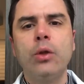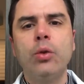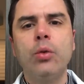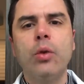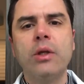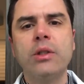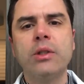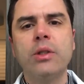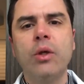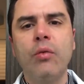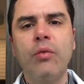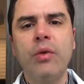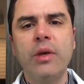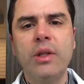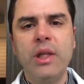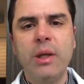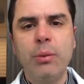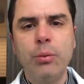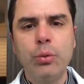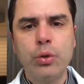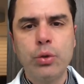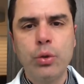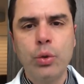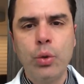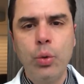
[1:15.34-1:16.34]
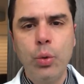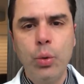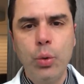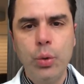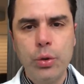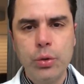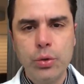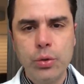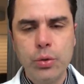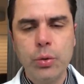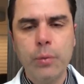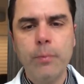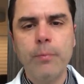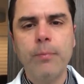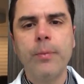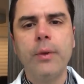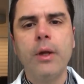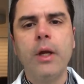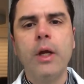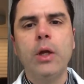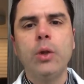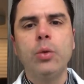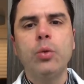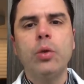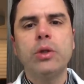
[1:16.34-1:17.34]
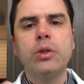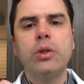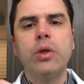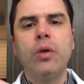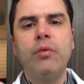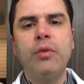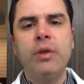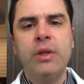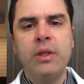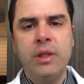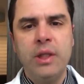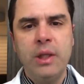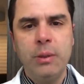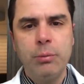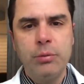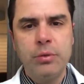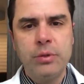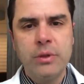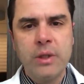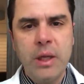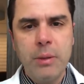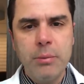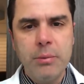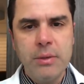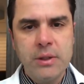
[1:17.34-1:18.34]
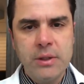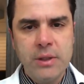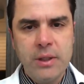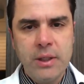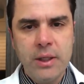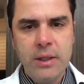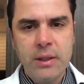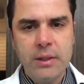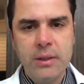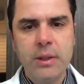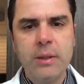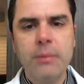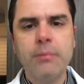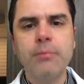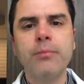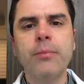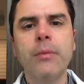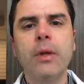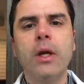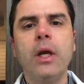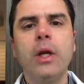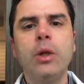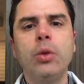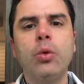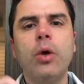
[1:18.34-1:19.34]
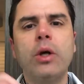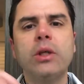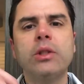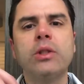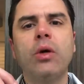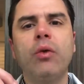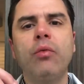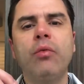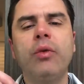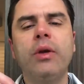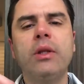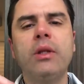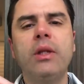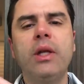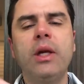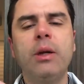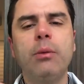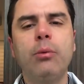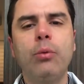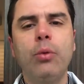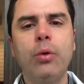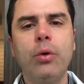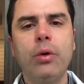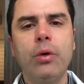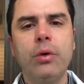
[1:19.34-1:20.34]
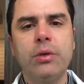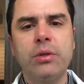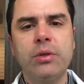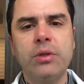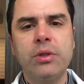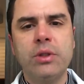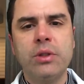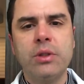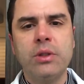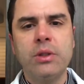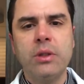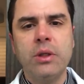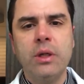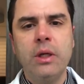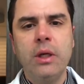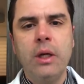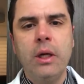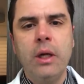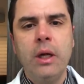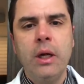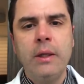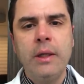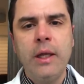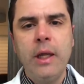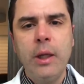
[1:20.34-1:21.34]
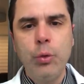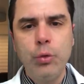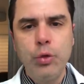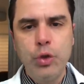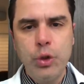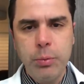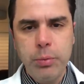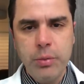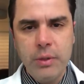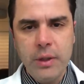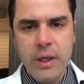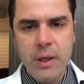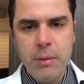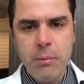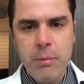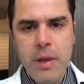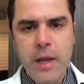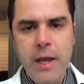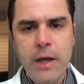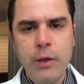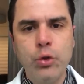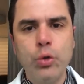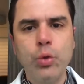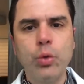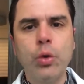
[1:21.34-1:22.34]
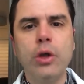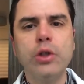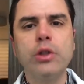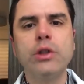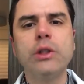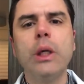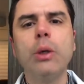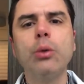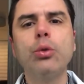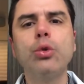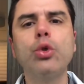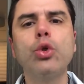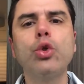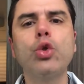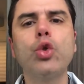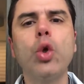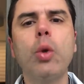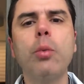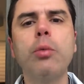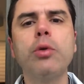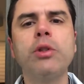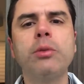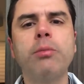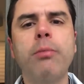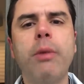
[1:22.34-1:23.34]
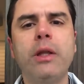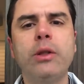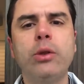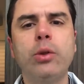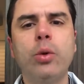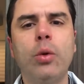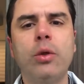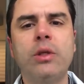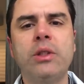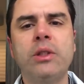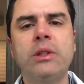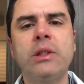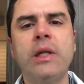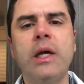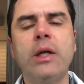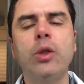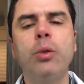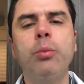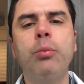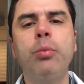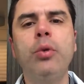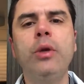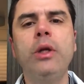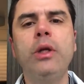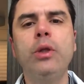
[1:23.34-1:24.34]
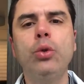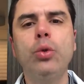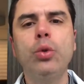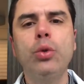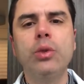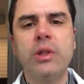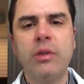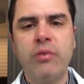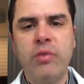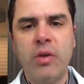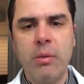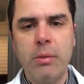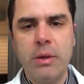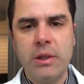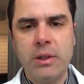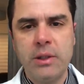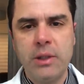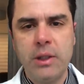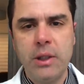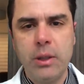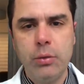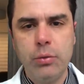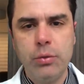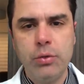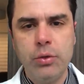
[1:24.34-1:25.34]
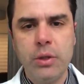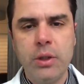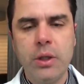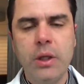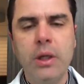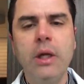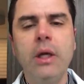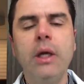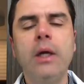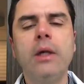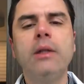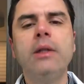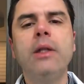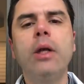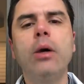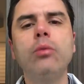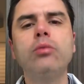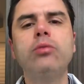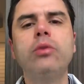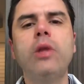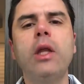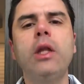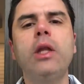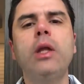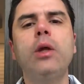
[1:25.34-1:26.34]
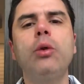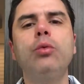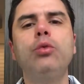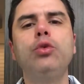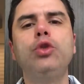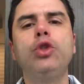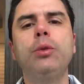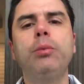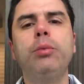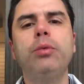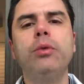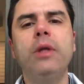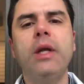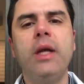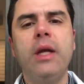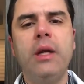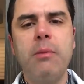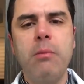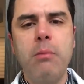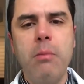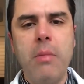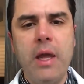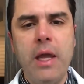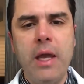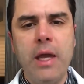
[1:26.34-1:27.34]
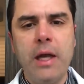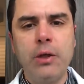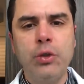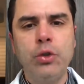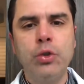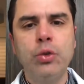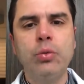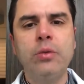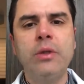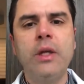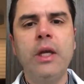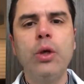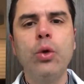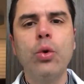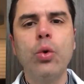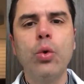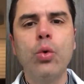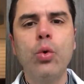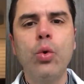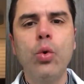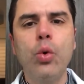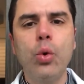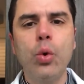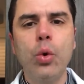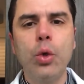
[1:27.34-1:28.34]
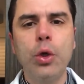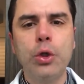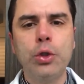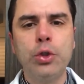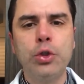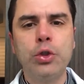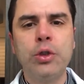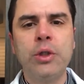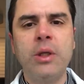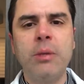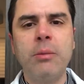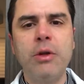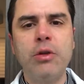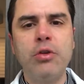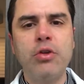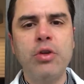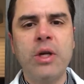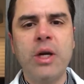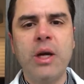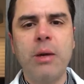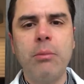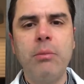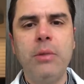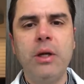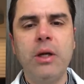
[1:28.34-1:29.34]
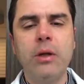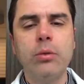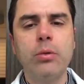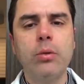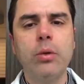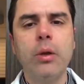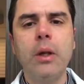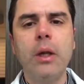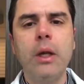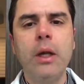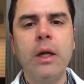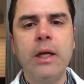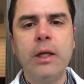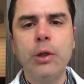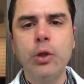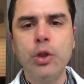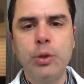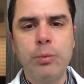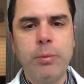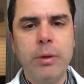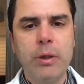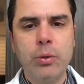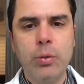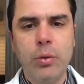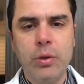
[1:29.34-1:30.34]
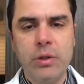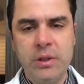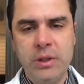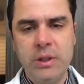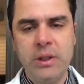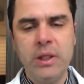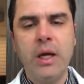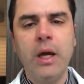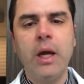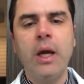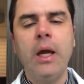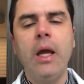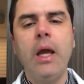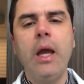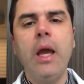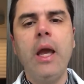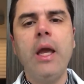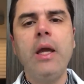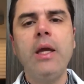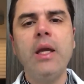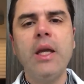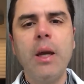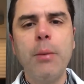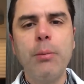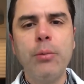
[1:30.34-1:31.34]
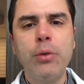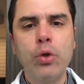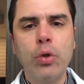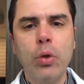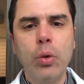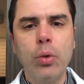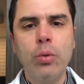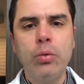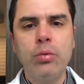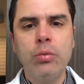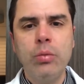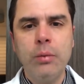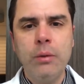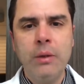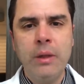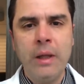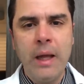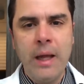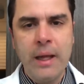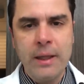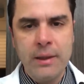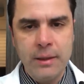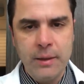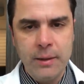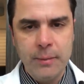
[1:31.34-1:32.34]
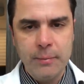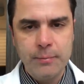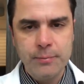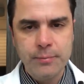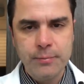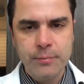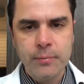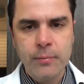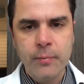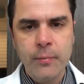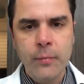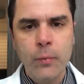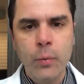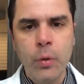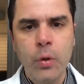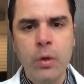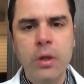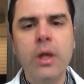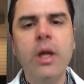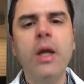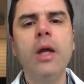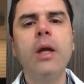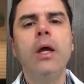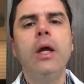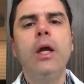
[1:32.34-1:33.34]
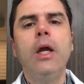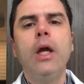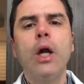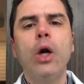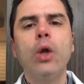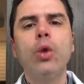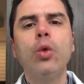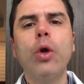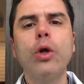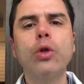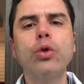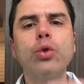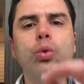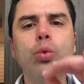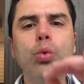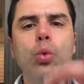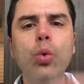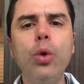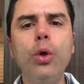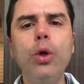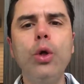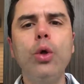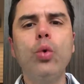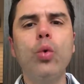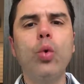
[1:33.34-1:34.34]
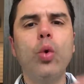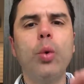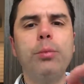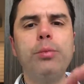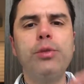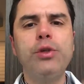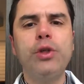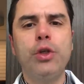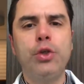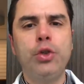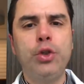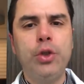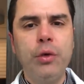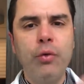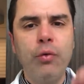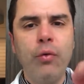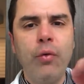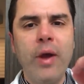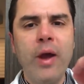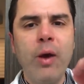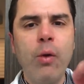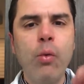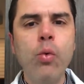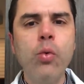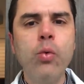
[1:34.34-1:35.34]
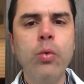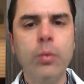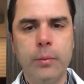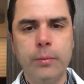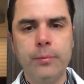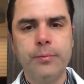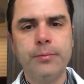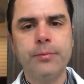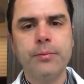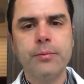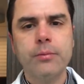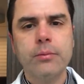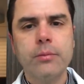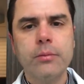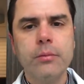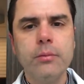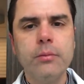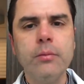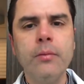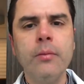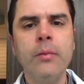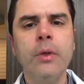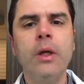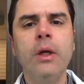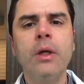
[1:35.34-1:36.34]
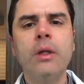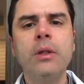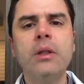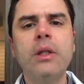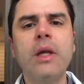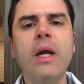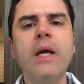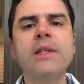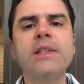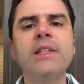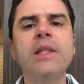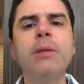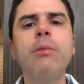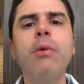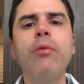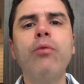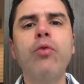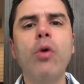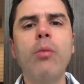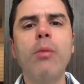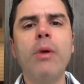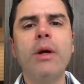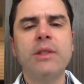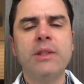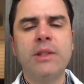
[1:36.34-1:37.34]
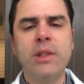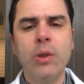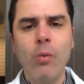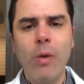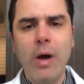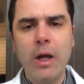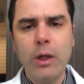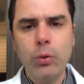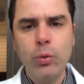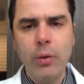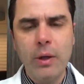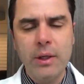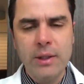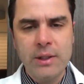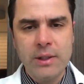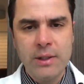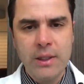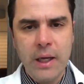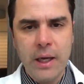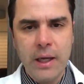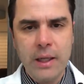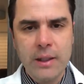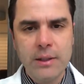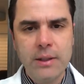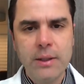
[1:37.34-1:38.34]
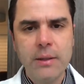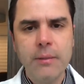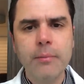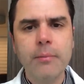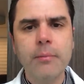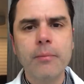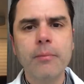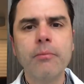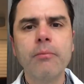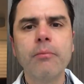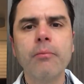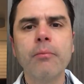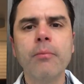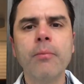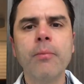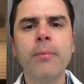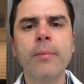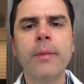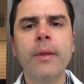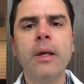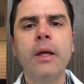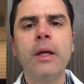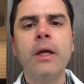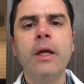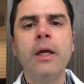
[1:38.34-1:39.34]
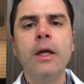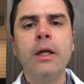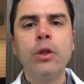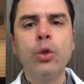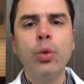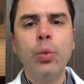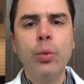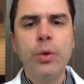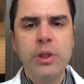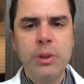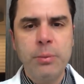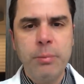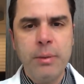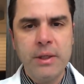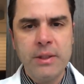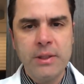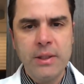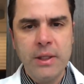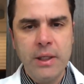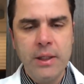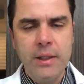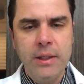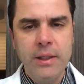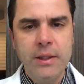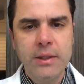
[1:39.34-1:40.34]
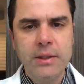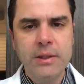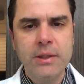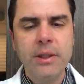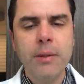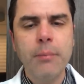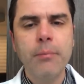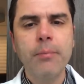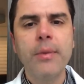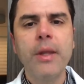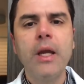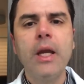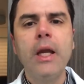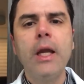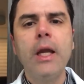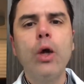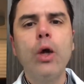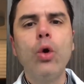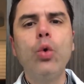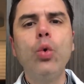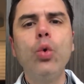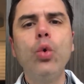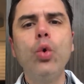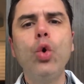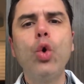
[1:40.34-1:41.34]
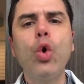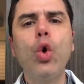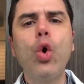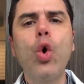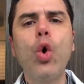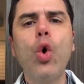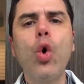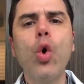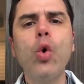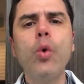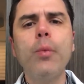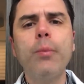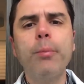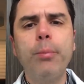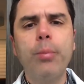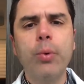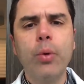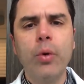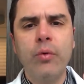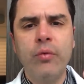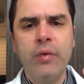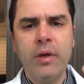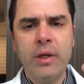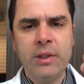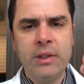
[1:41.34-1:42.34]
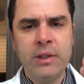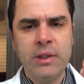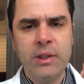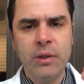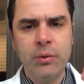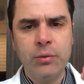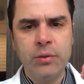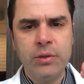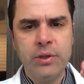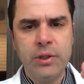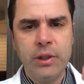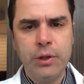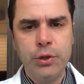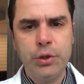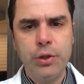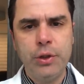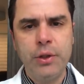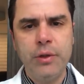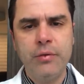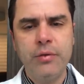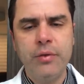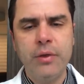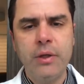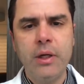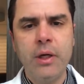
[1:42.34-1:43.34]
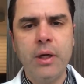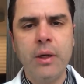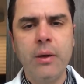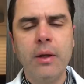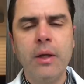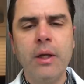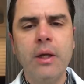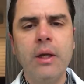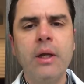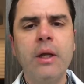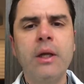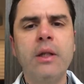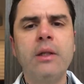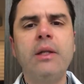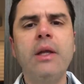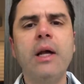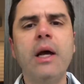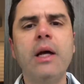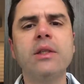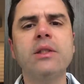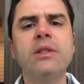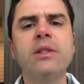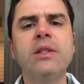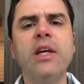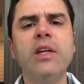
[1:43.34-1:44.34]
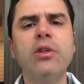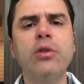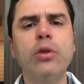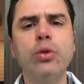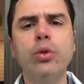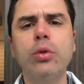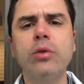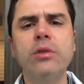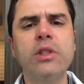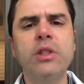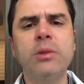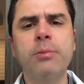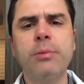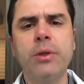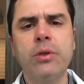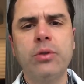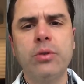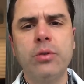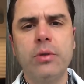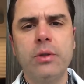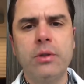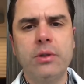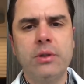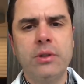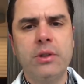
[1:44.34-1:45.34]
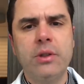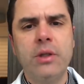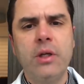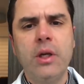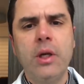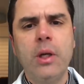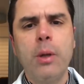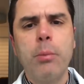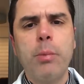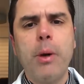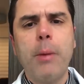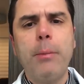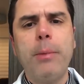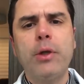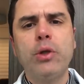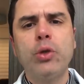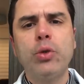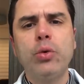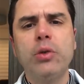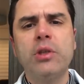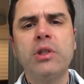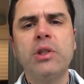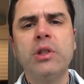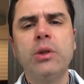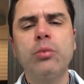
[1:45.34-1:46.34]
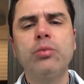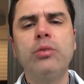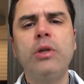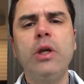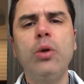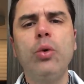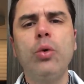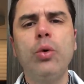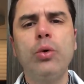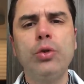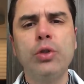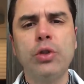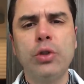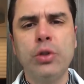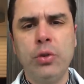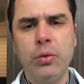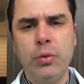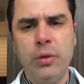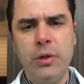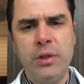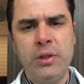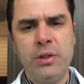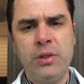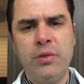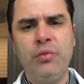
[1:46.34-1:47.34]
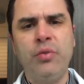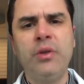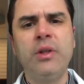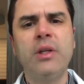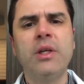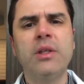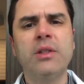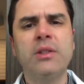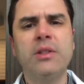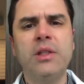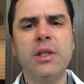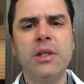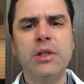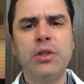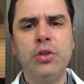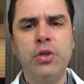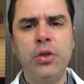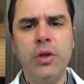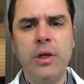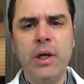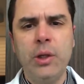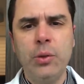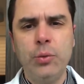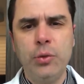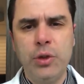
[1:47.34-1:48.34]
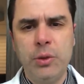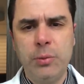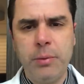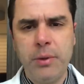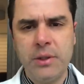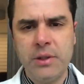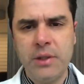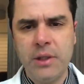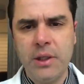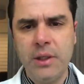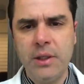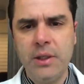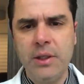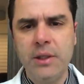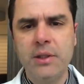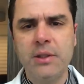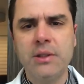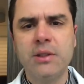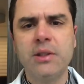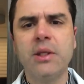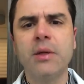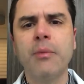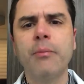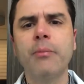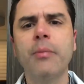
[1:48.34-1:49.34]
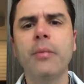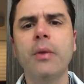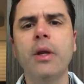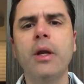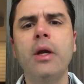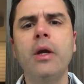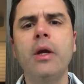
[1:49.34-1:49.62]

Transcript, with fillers: nós não vendemos curso, nós não vendemos camiseta, nós não vendemos nenhum tipo de remédio, nós não somos patrocinados por indústria farmacêutica, não tem nenhum tipo de remédio, de iogurte, de medicamento que nos patrocina, em absoluto nada, ok? Nosso único objetivo é um, trazer uma informação atualizada de um especialista com comprovação científica de acesso a todas as pessoas. Para pessoas que não têm condições financeiras de chegar num especialista,